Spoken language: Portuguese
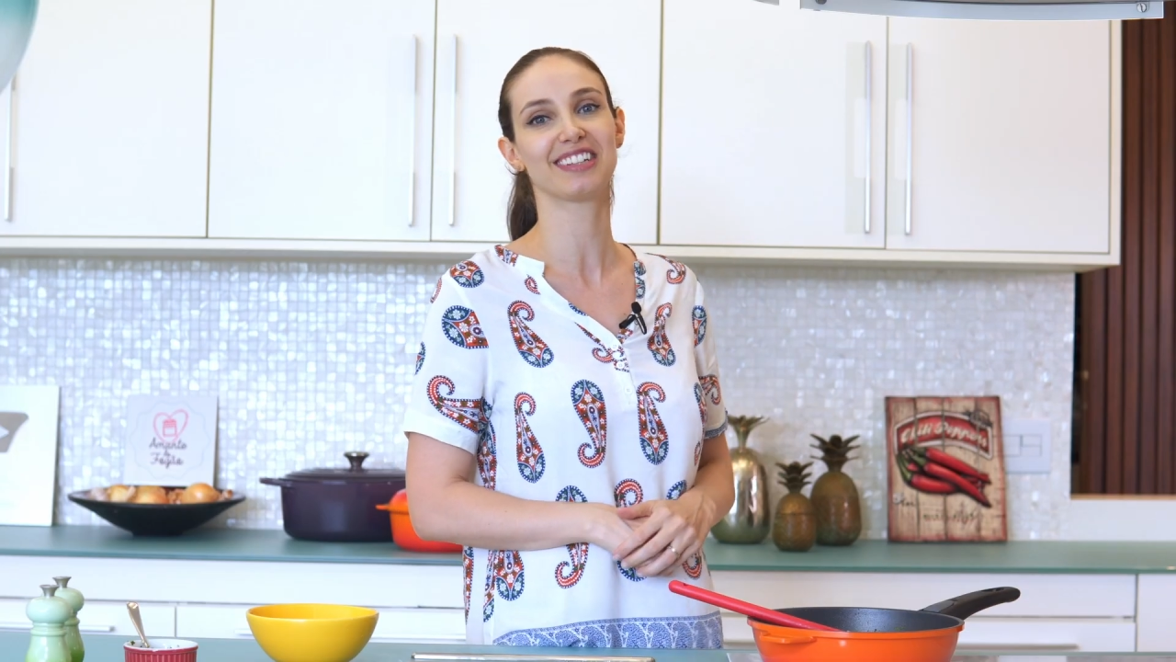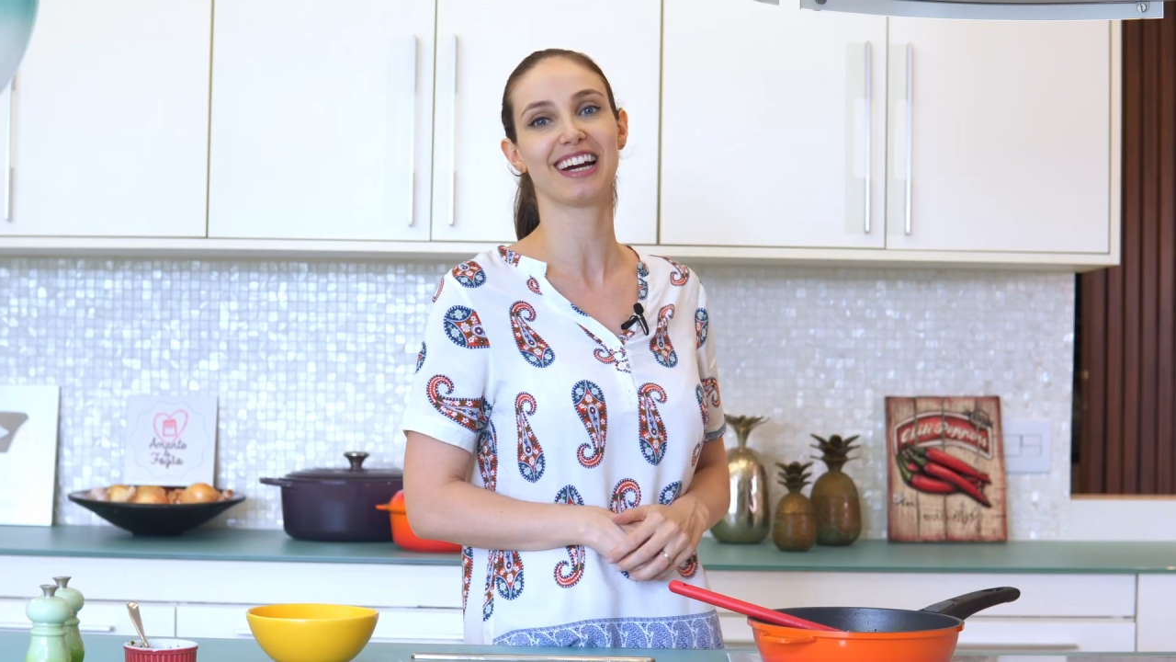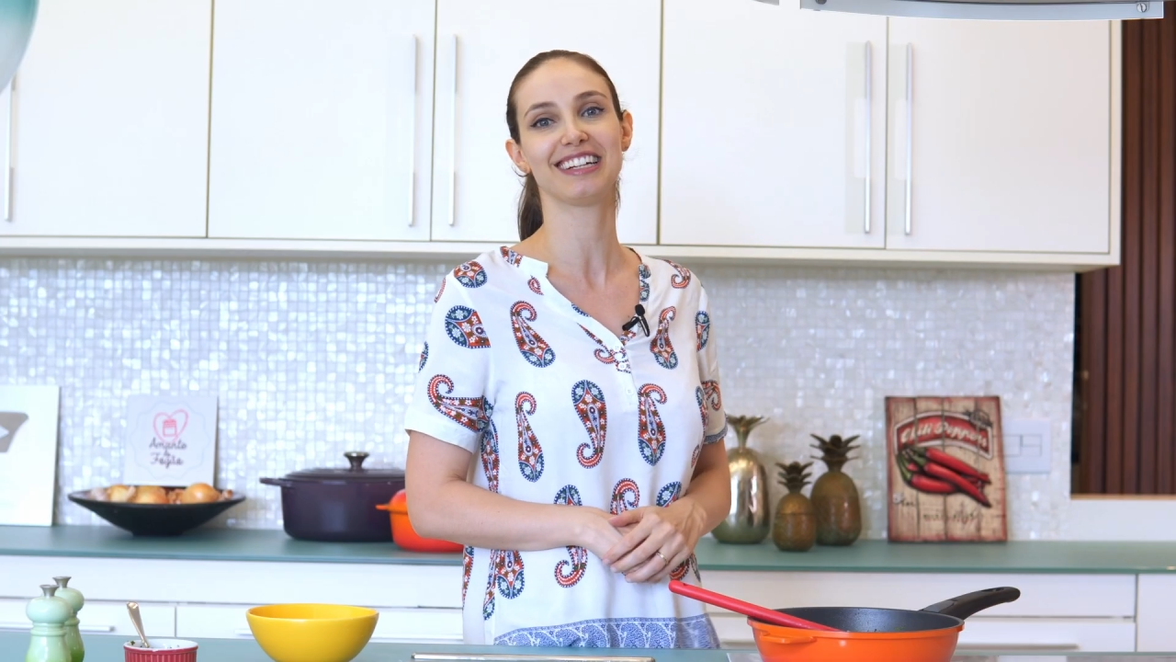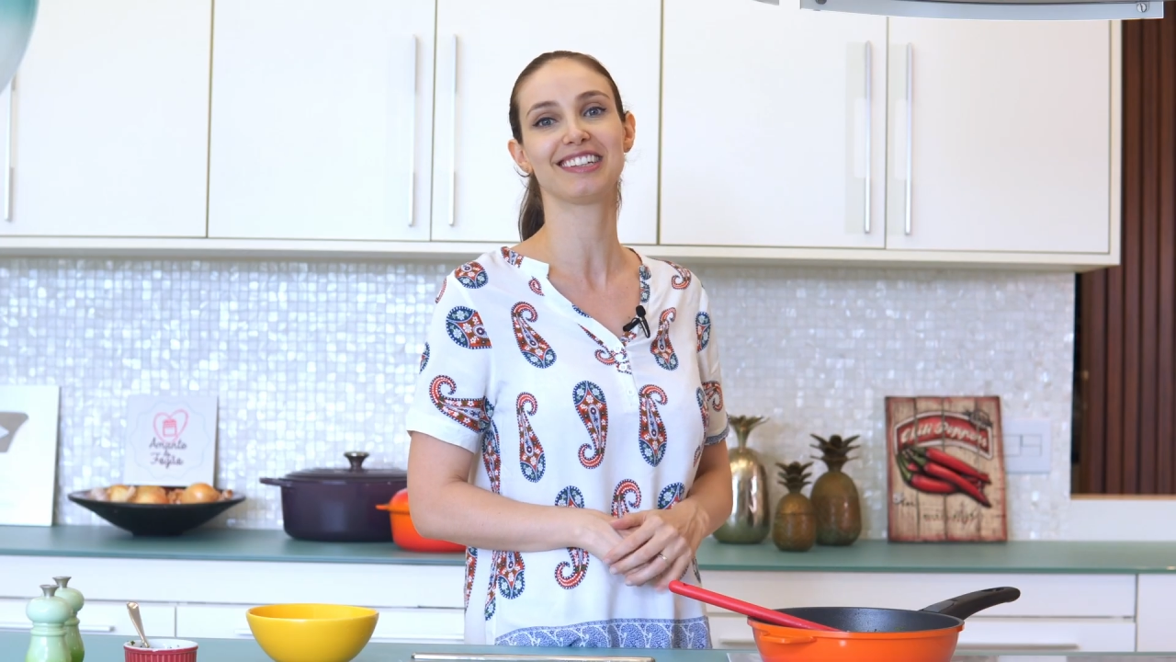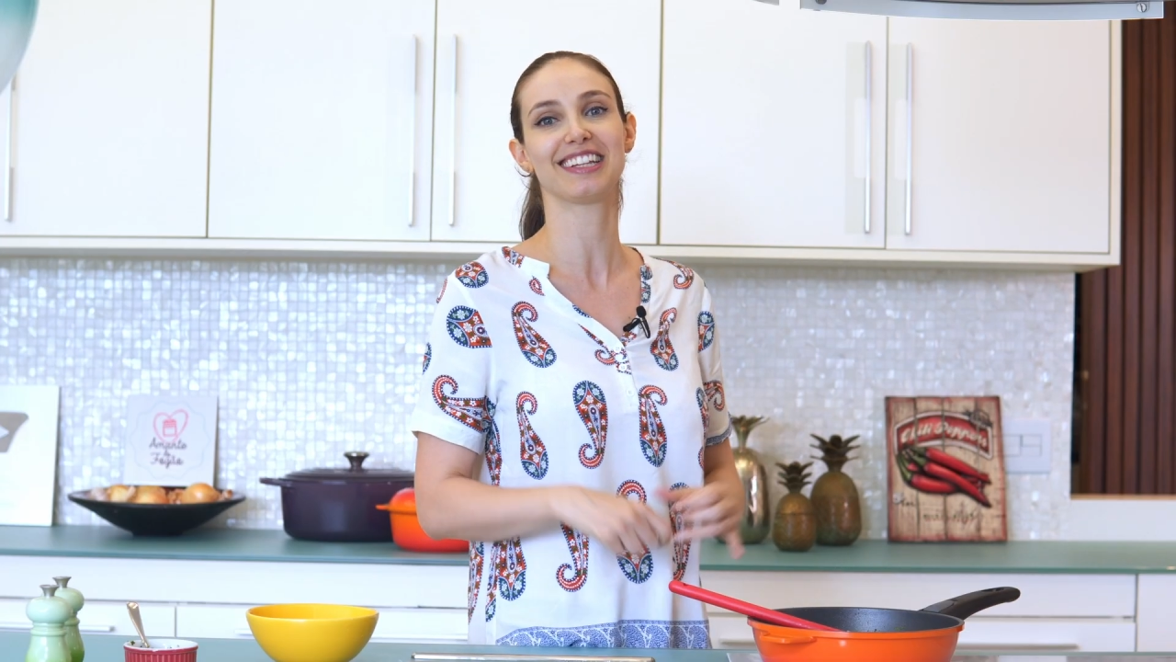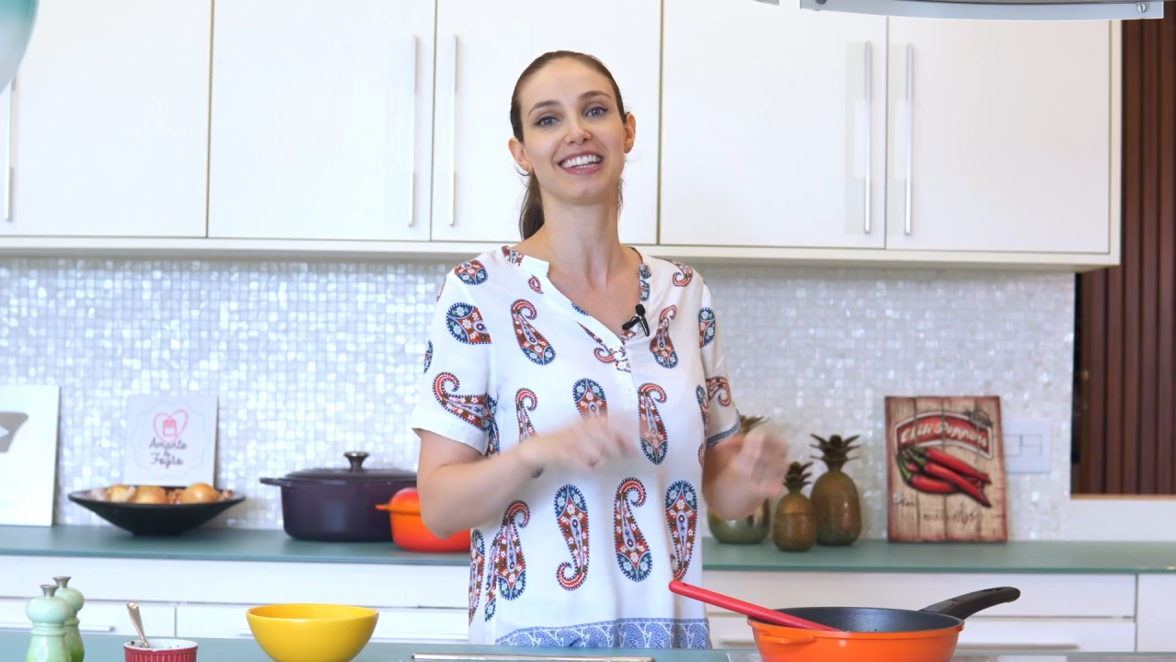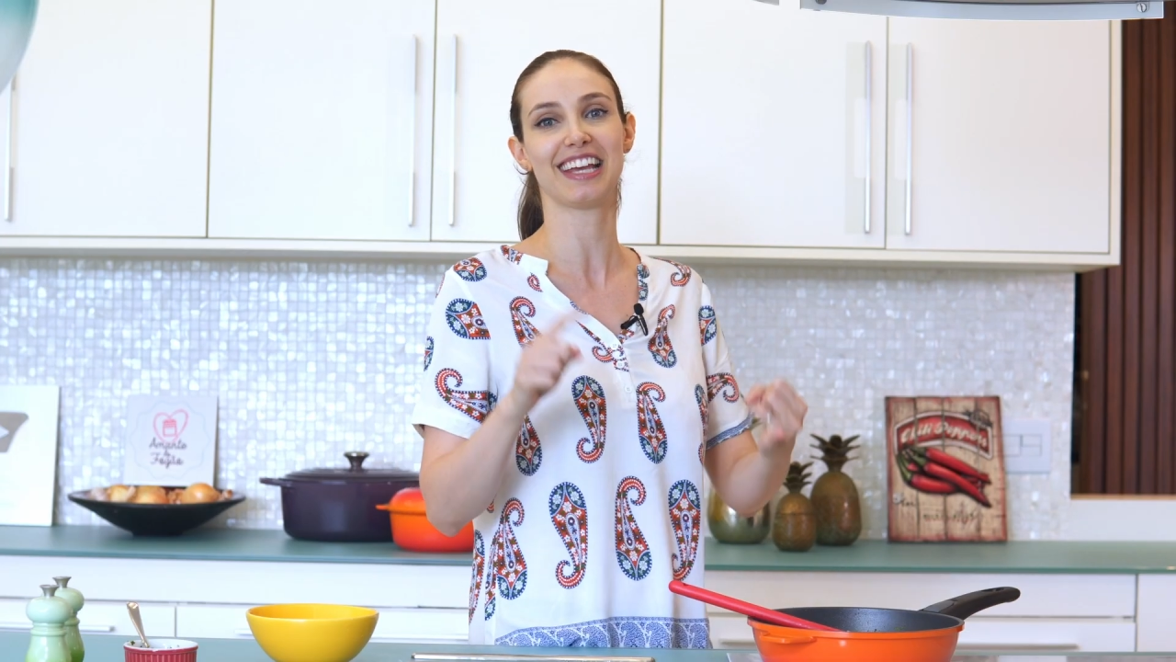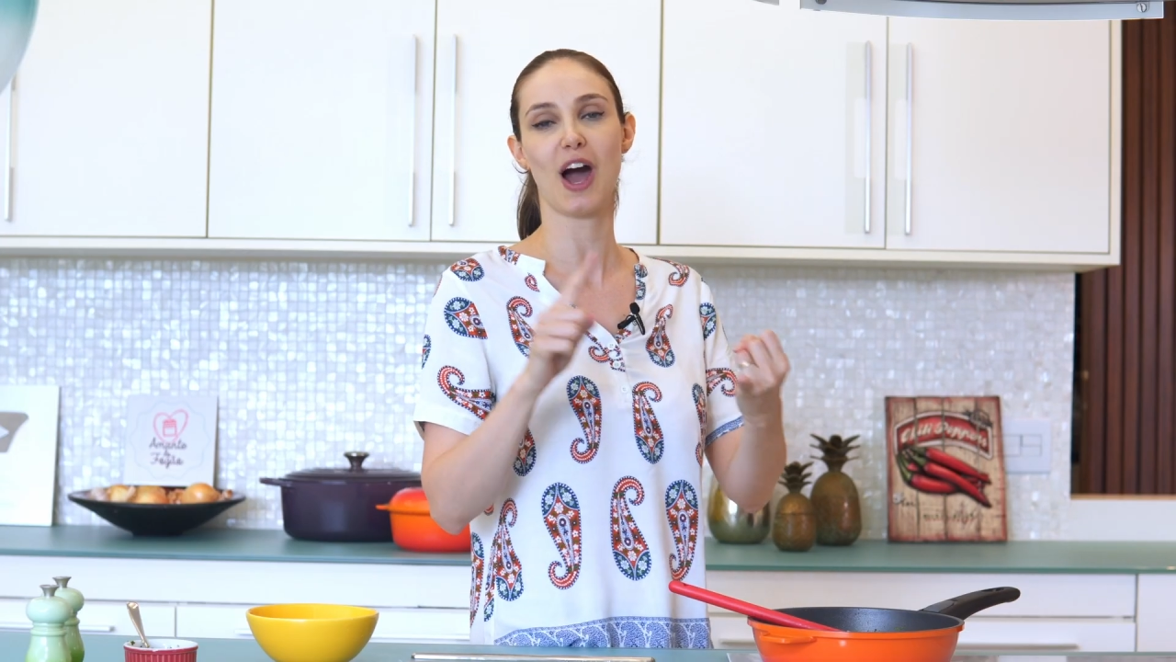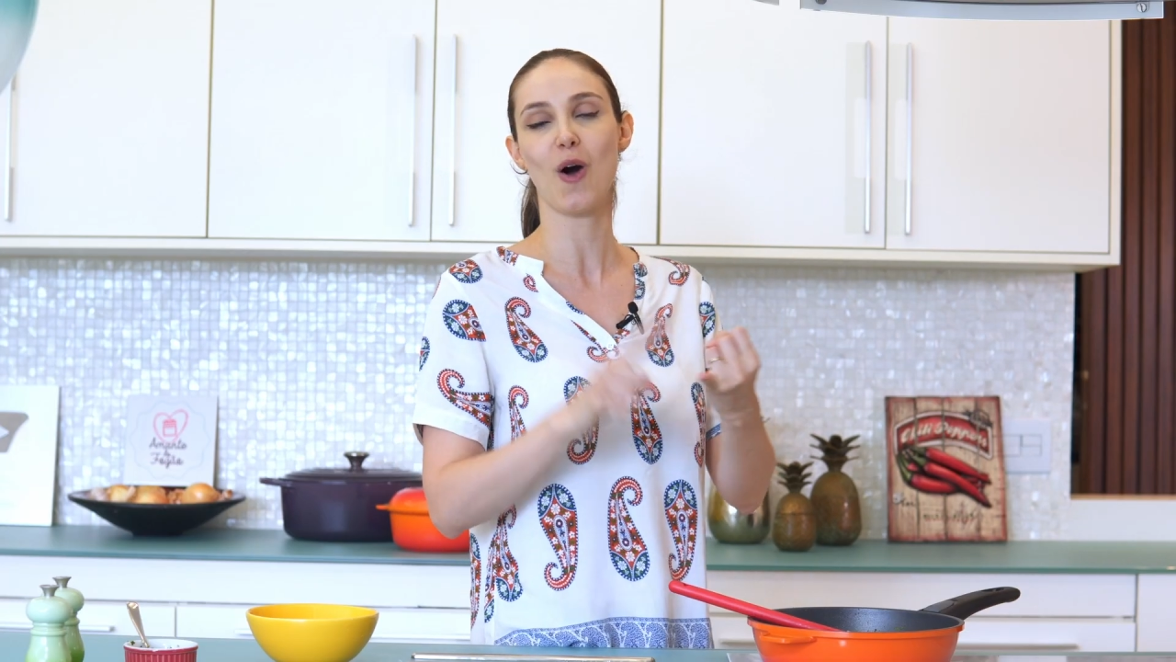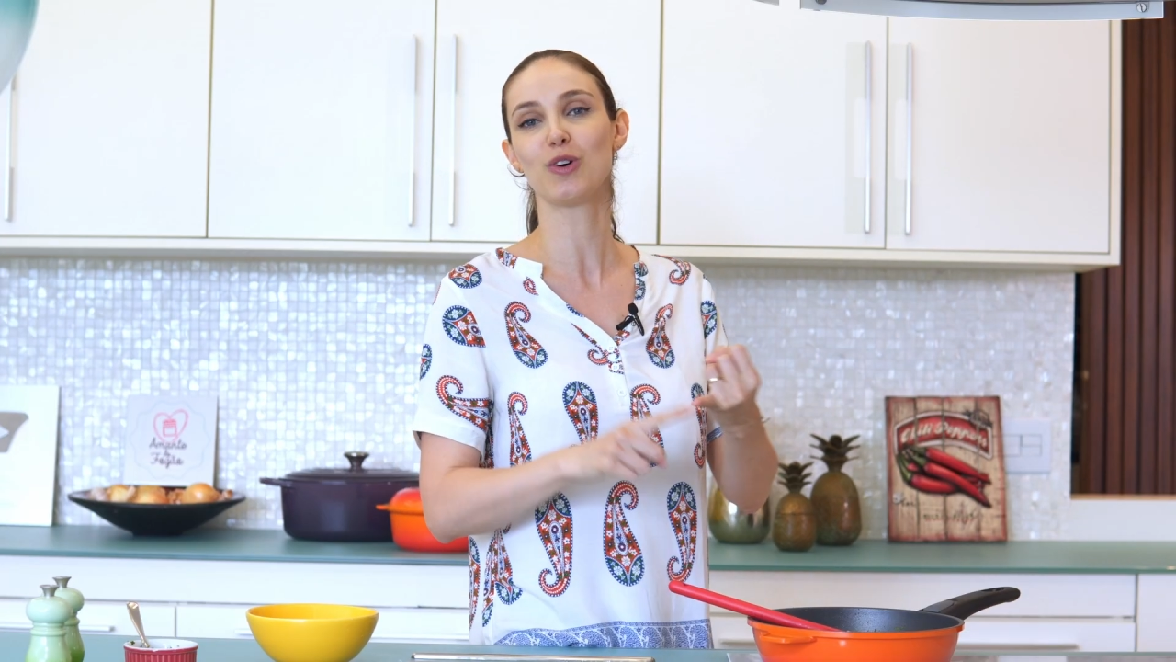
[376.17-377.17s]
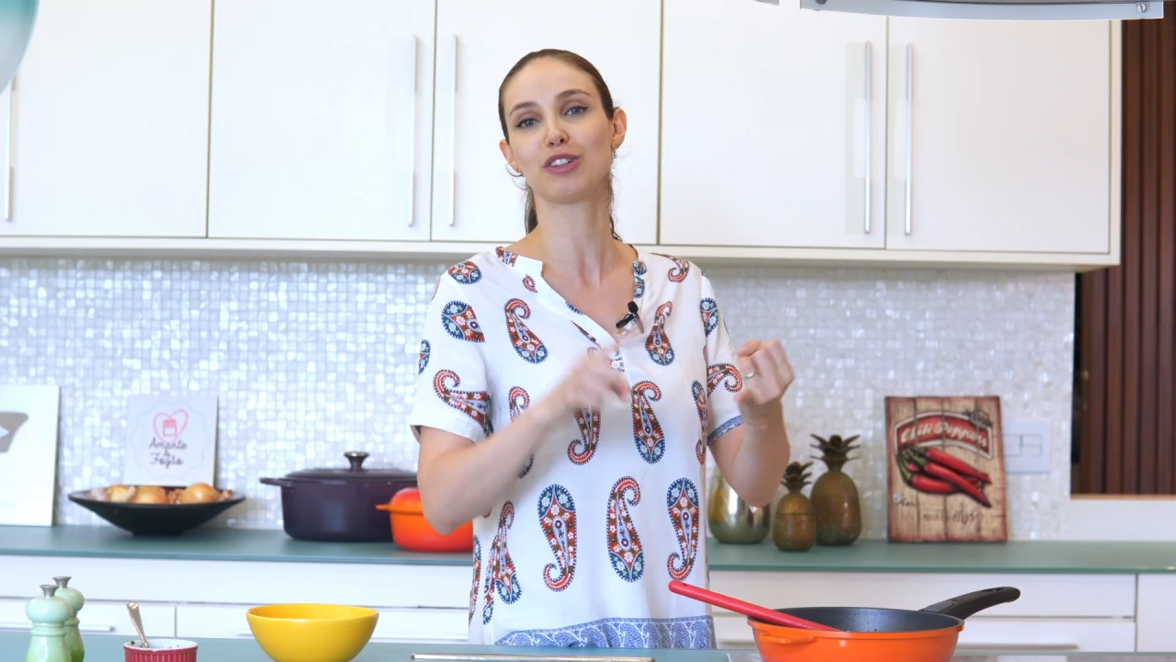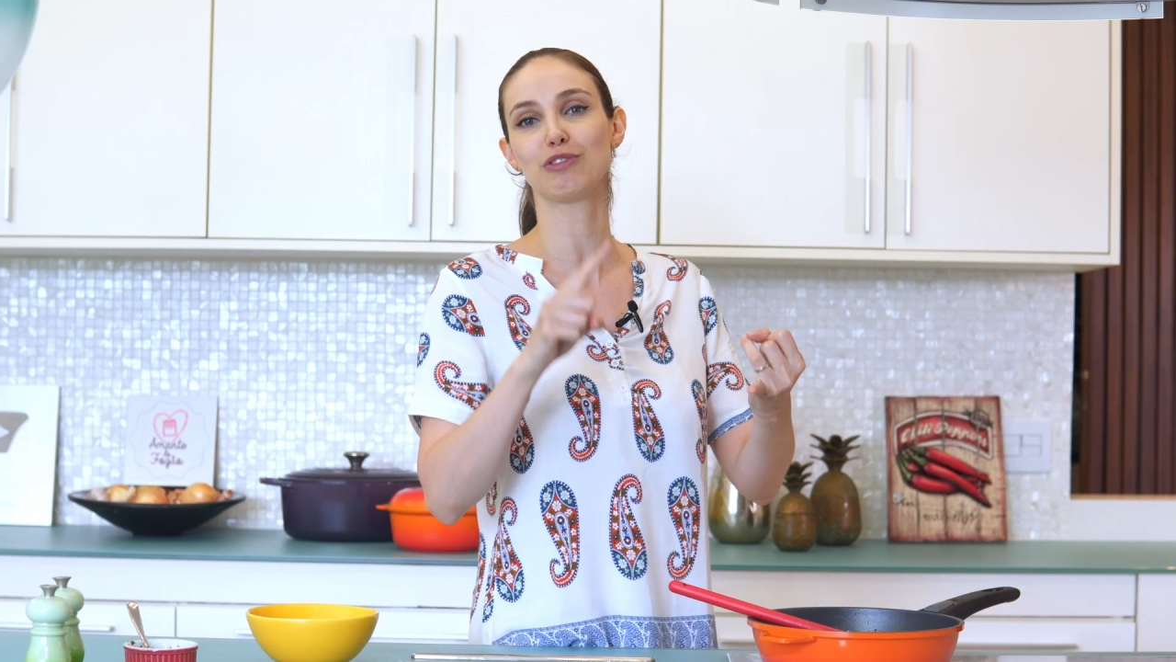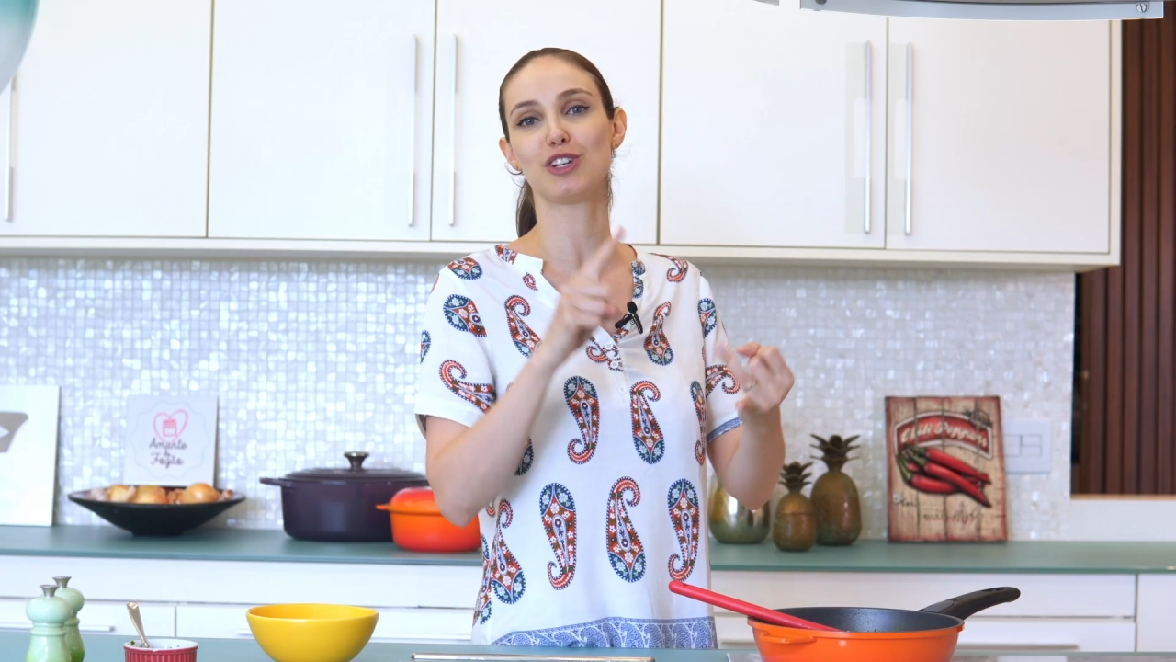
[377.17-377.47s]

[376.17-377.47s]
cards que tem arroz,